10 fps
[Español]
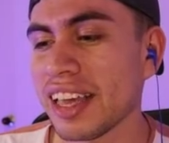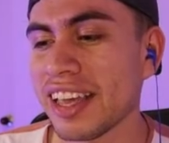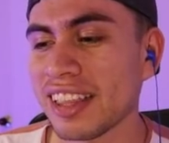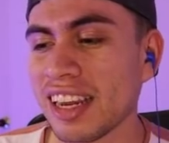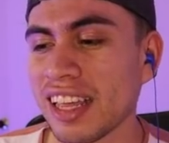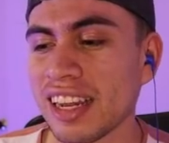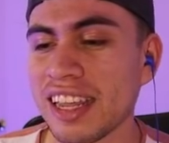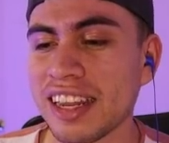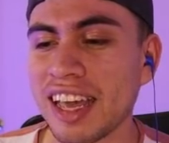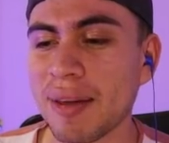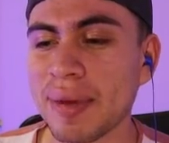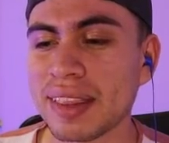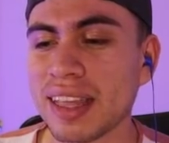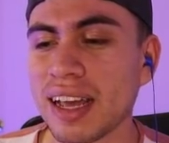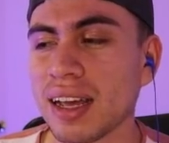de Hidley, línea de
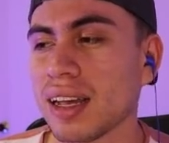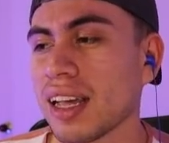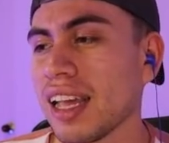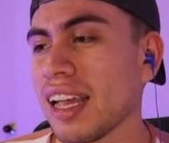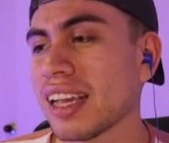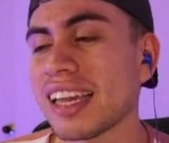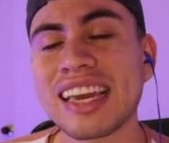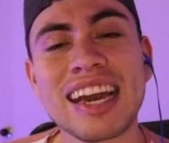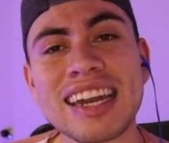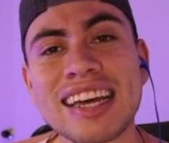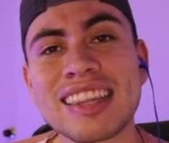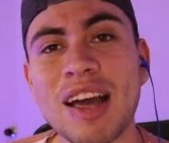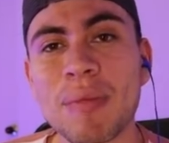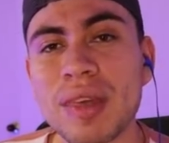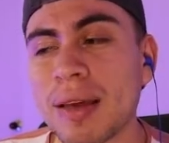meta. El que gana
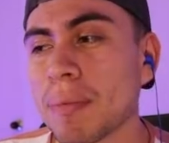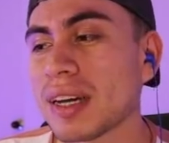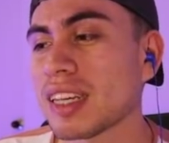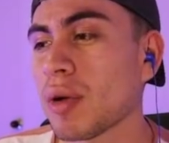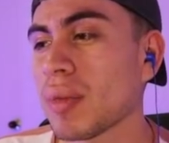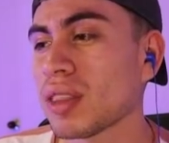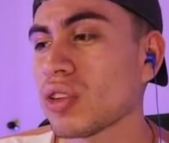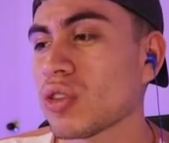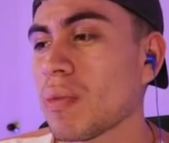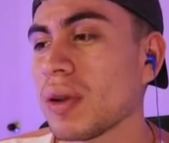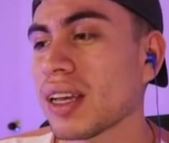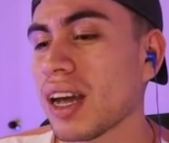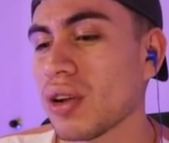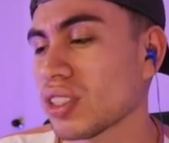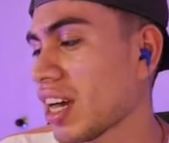también pasa momentos
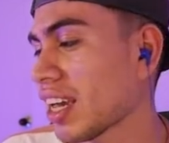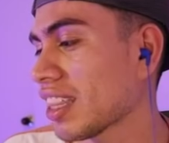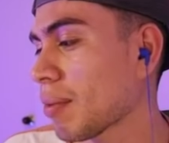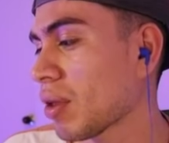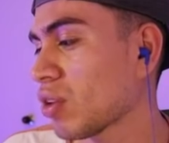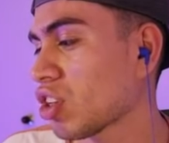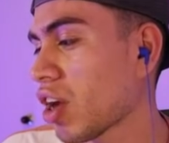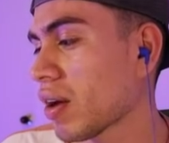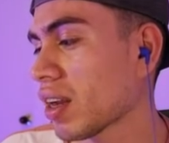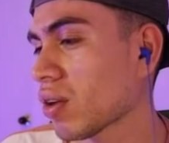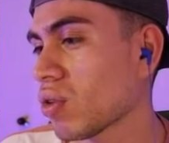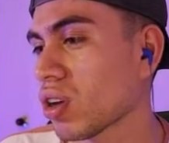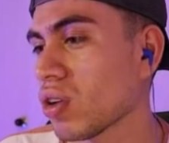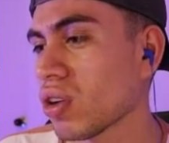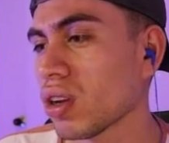complicados. Aquí también lo llevaban al
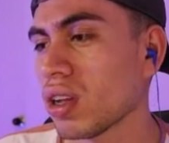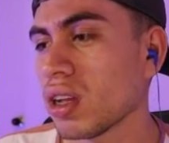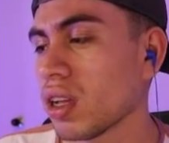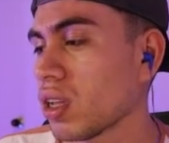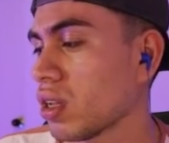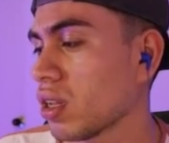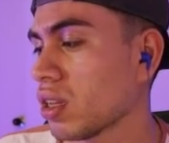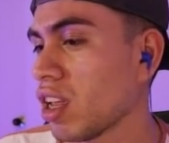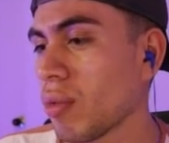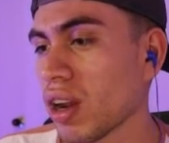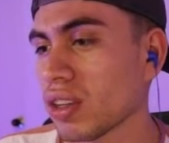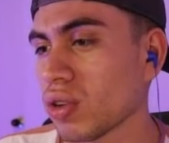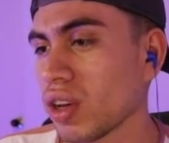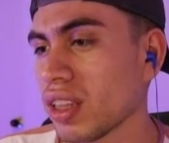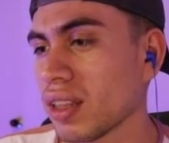corredor del Borjas
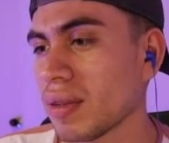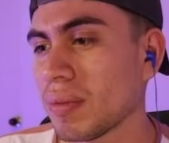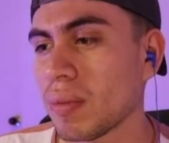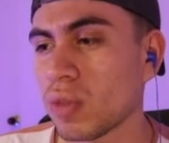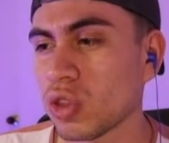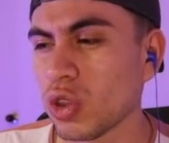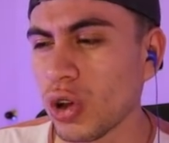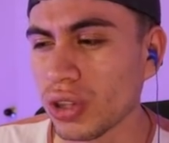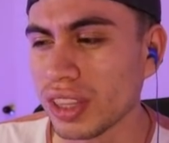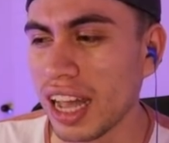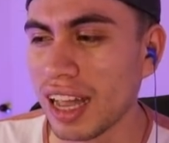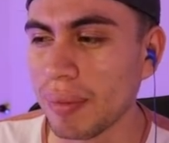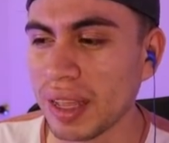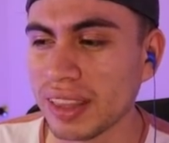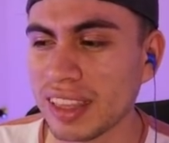Groen
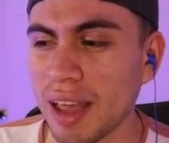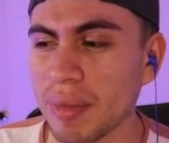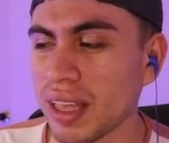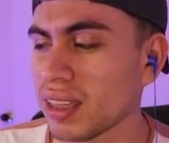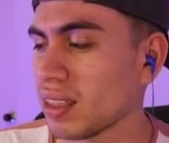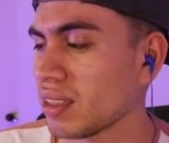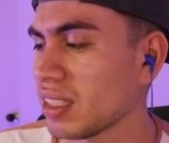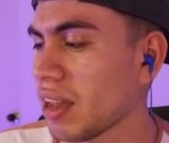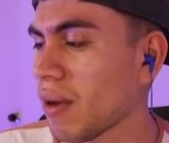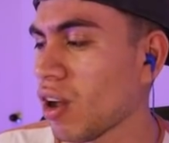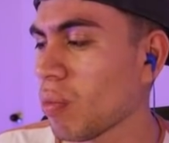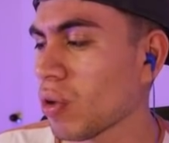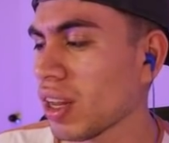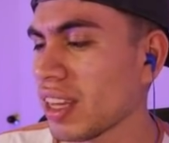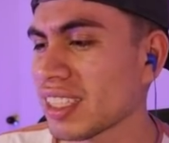totalmente también llevado
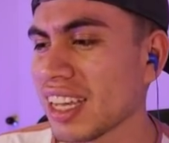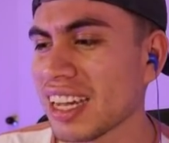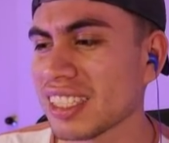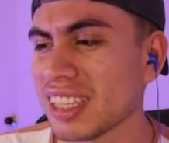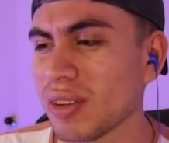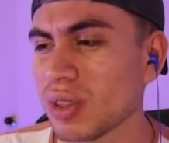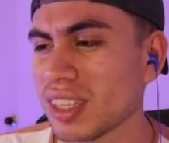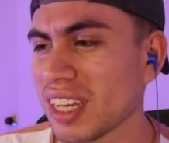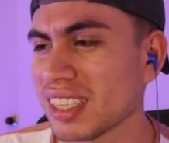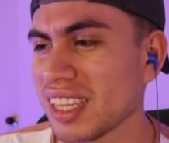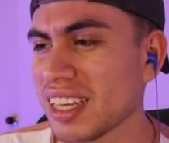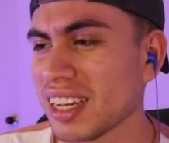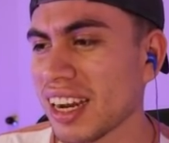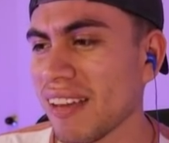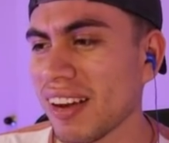por el desgaste, un desgaste
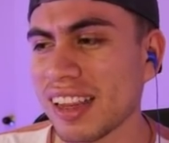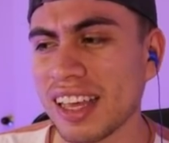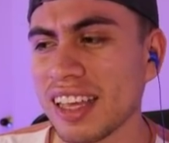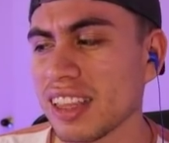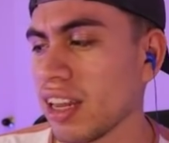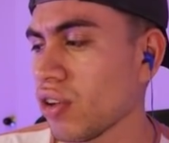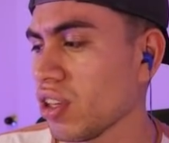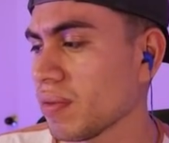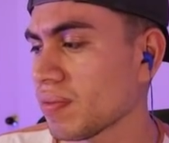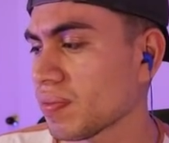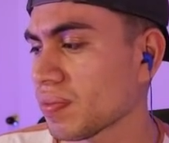increíble el de Hidley hoy.